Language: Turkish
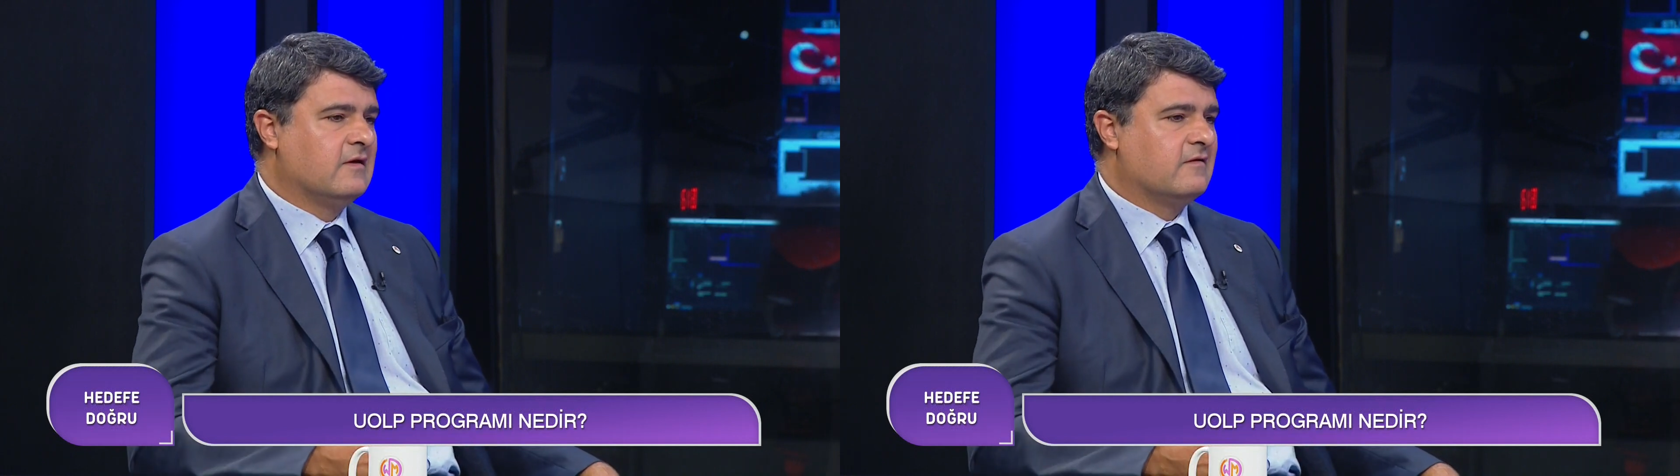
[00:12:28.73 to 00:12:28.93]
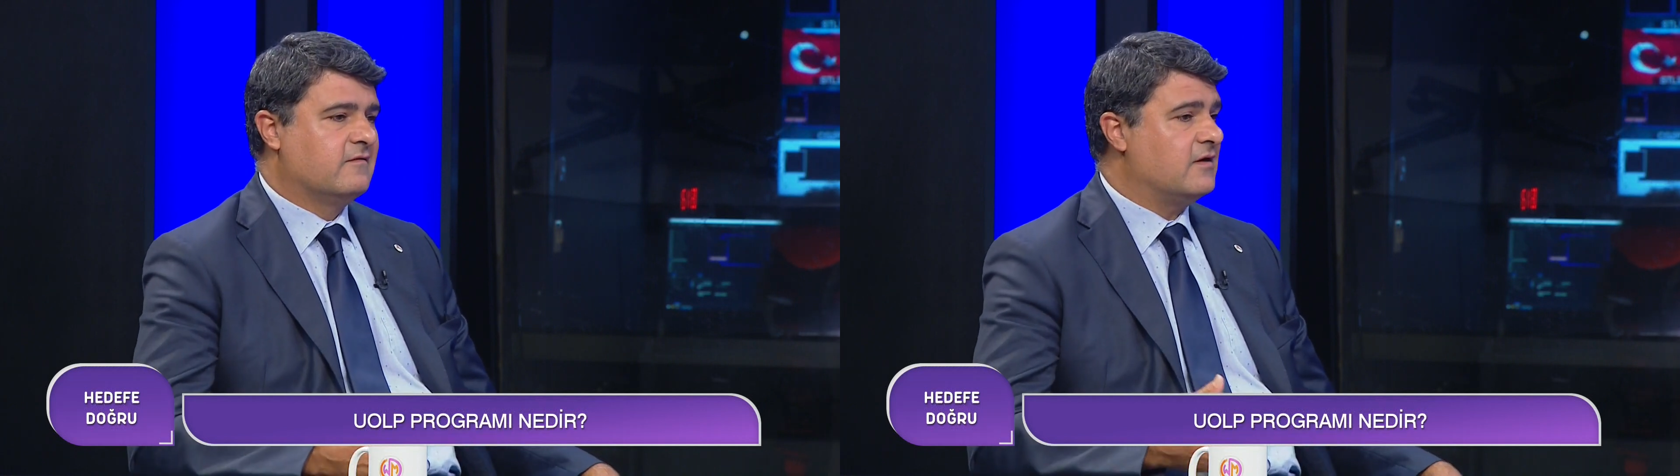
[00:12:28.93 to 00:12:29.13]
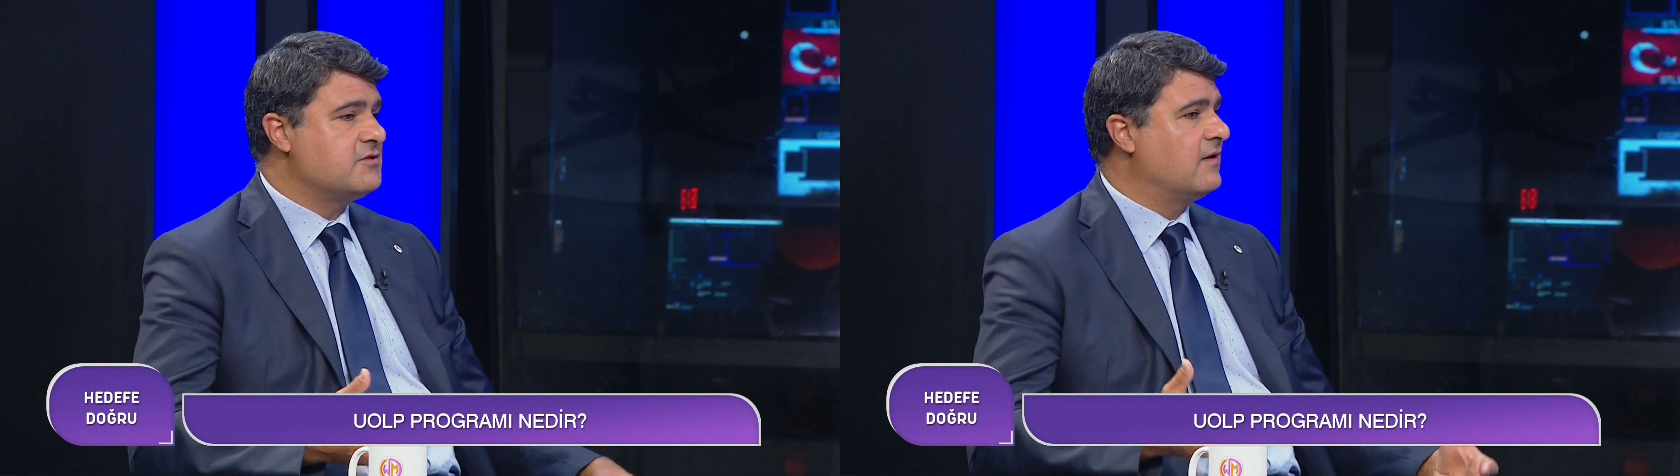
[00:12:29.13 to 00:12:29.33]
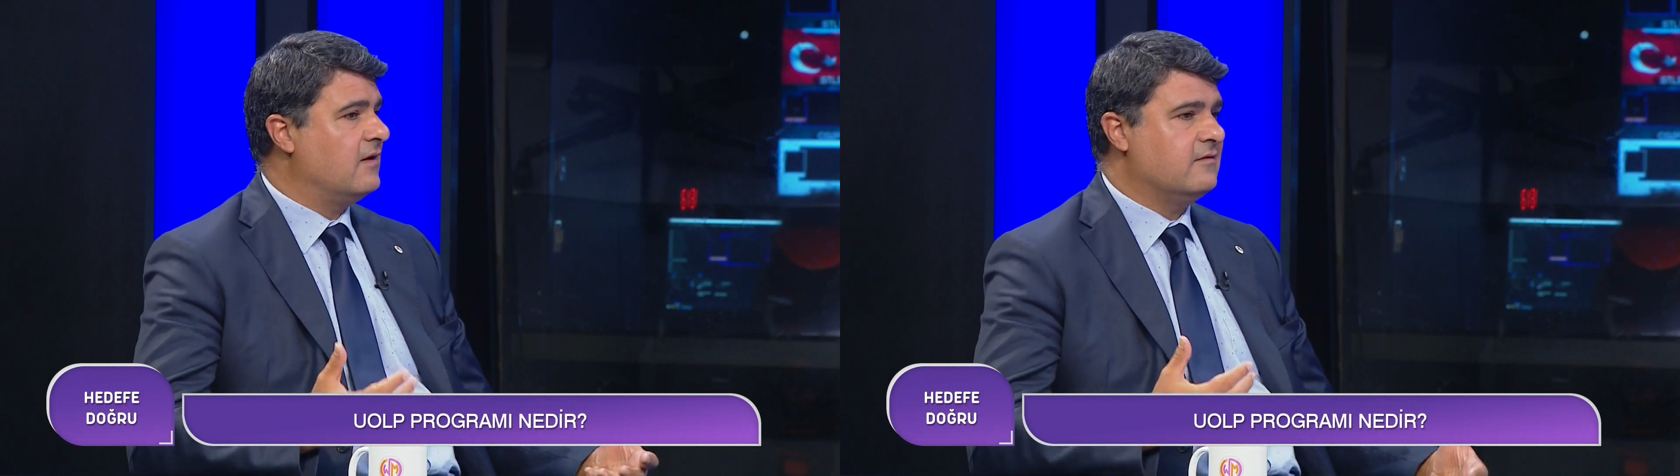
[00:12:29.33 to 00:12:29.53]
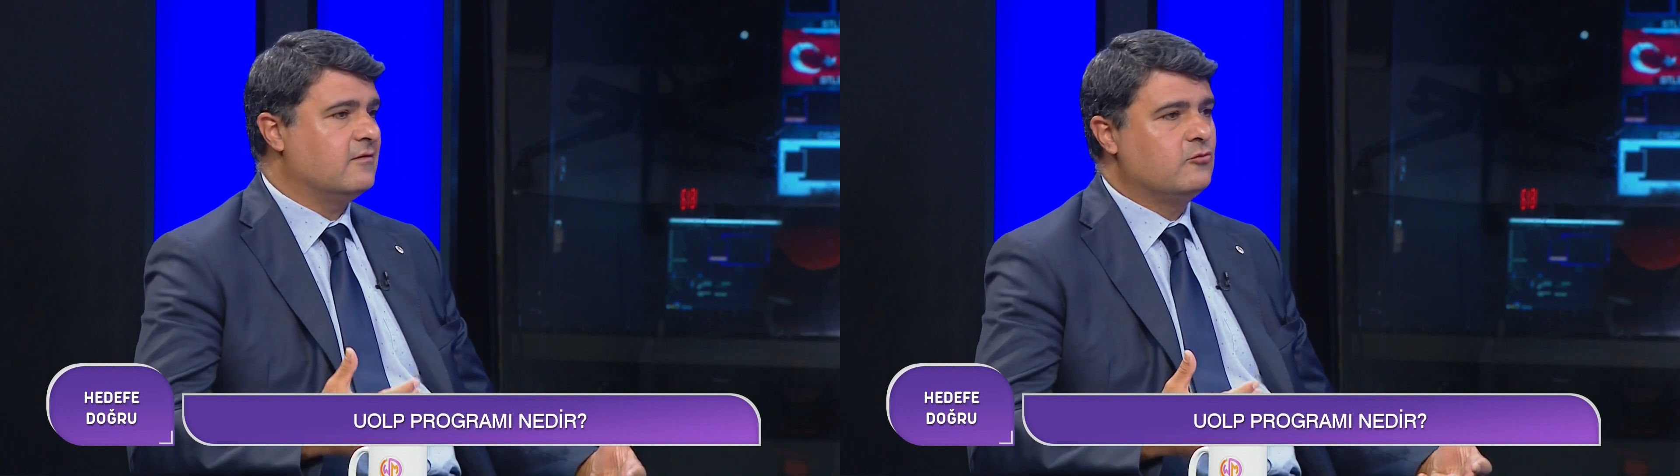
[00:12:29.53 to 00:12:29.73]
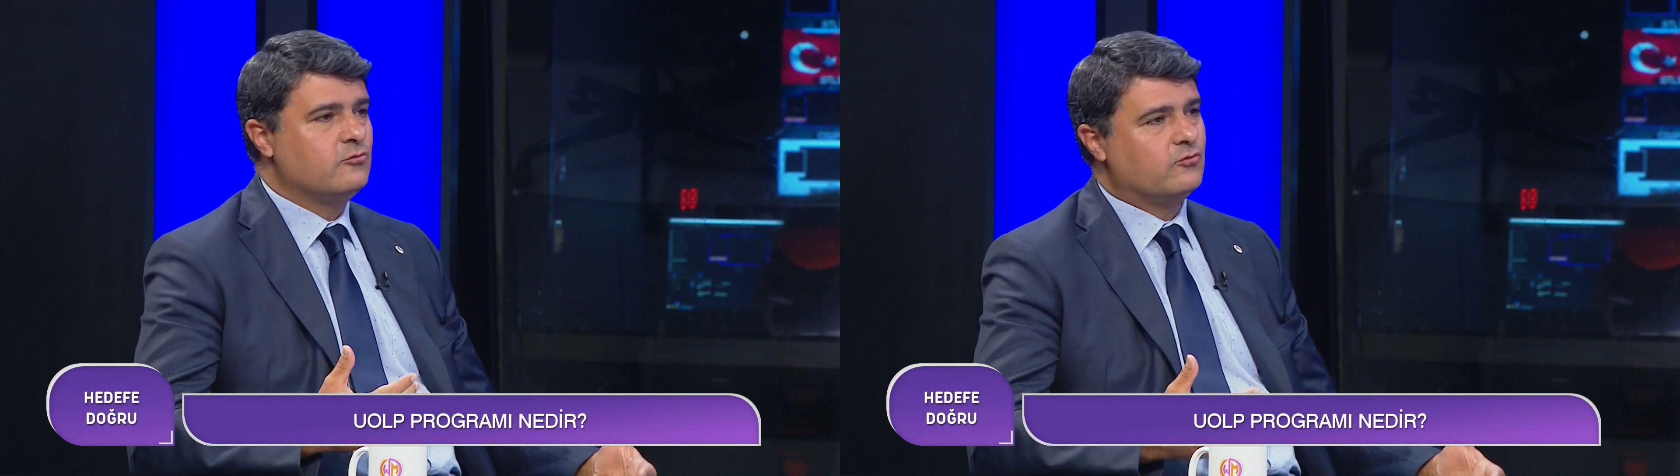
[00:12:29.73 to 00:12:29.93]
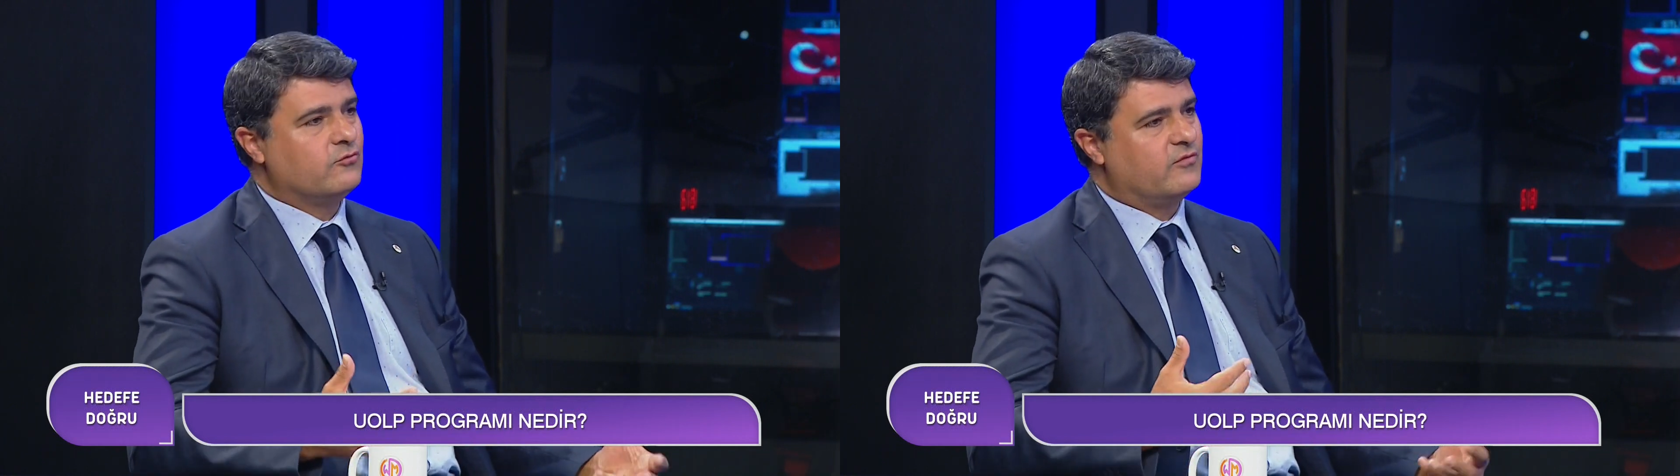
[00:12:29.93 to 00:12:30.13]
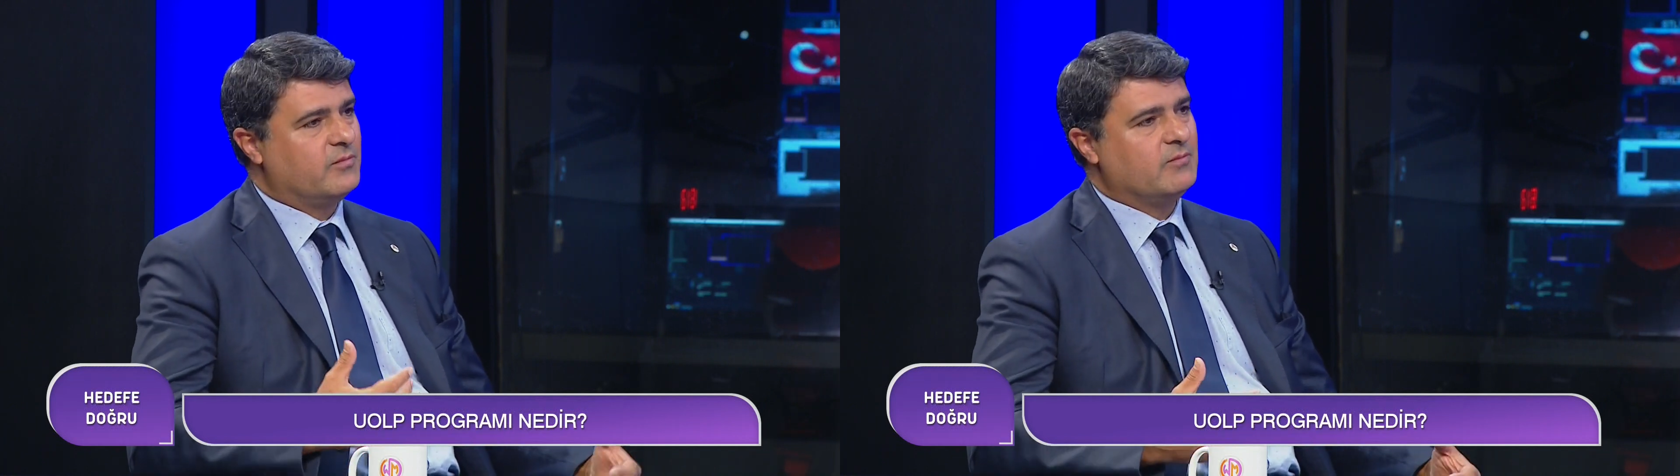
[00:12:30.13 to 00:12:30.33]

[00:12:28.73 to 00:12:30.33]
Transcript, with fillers: sadece kendi kültürünüzü